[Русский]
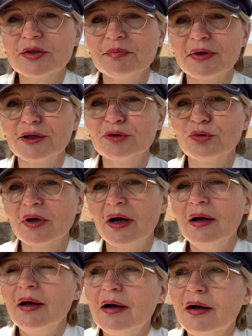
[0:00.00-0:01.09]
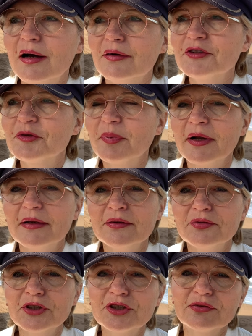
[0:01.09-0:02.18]
температура а, в спальне
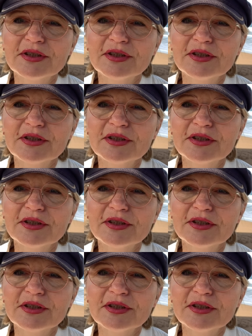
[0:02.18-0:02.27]
выше